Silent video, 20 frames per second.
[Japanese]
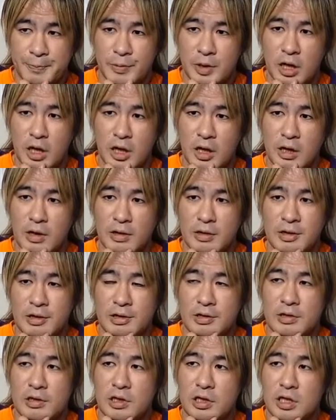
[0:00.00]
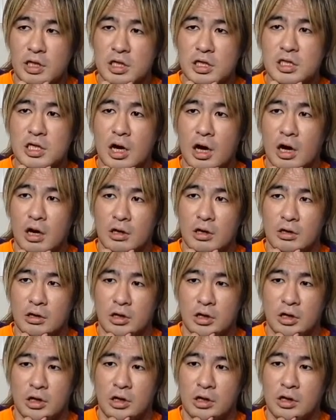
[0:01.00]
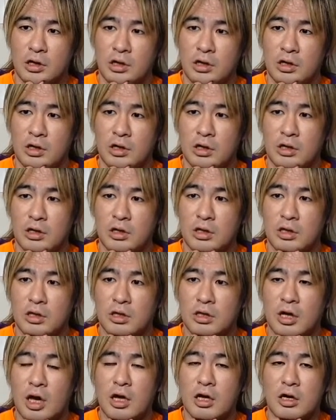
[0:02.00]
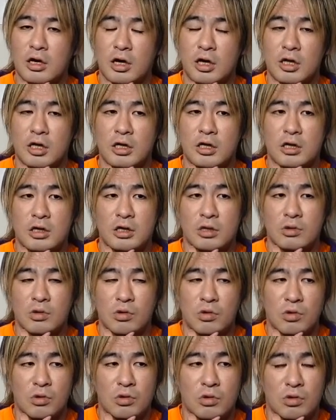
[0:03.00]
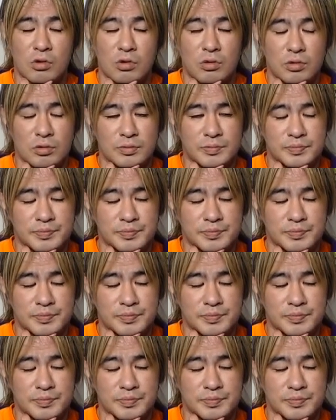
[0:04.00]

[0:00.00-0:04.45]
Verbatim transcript: でいざ、大会の